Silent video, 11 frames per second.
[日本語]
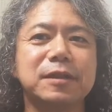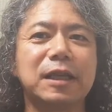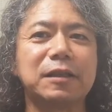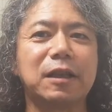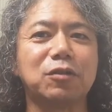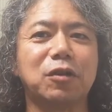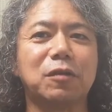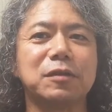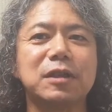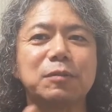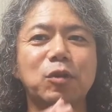3段と
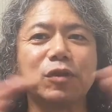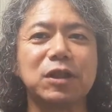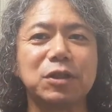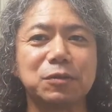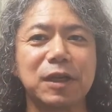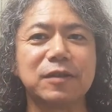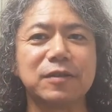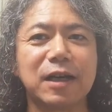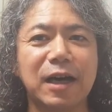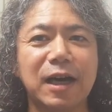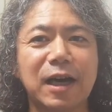全部同じフレーズ
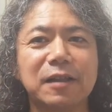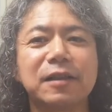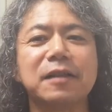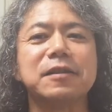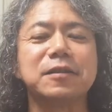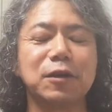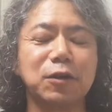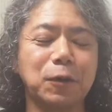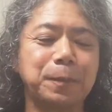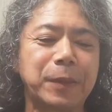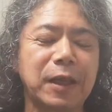があったんですけど、